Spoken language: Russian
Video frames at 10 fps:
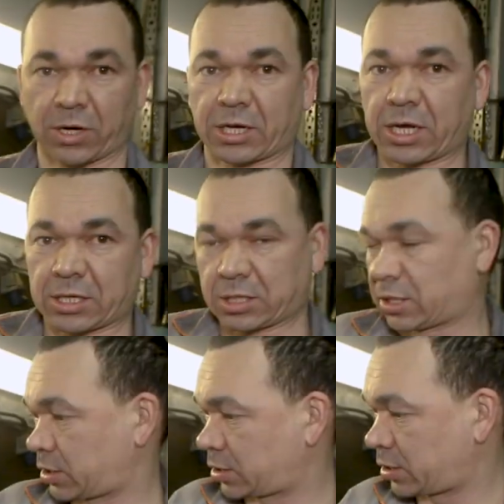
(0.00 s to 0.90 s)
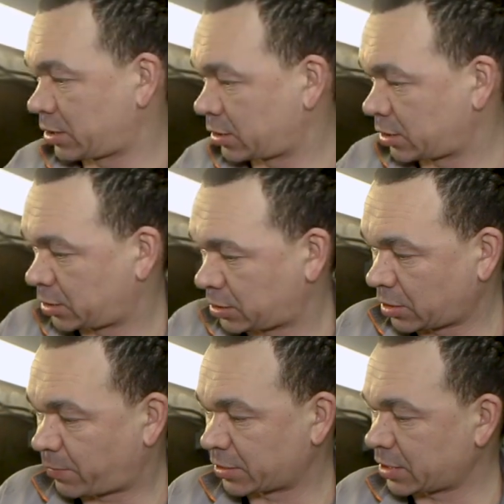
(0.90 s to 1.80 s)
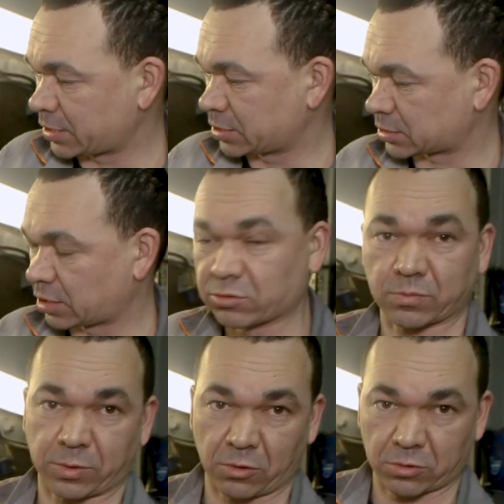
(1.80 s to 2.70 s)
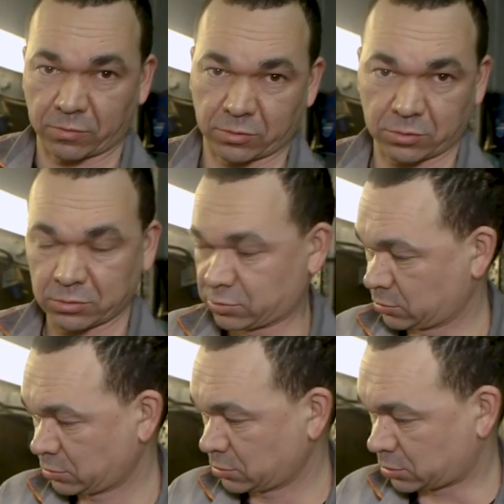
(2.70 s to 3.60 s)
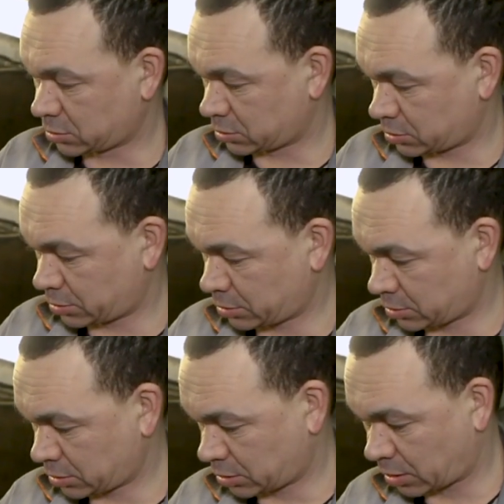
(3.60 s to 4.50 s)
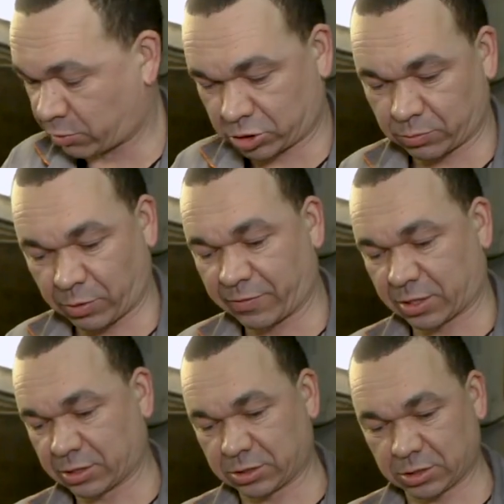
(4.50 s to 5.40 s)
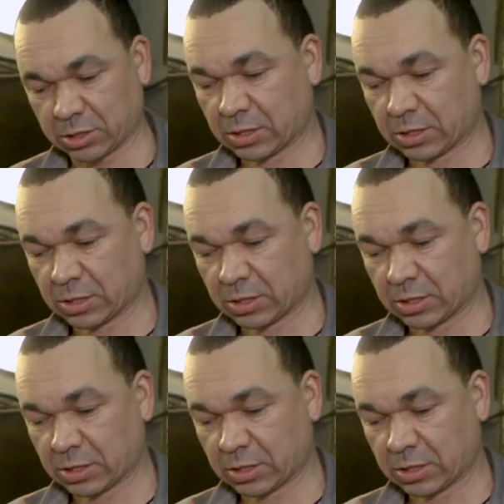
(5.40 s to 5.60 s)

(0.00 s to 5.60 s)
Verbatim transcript: пока клапана не станут по уровню Э, рабочей поверхности.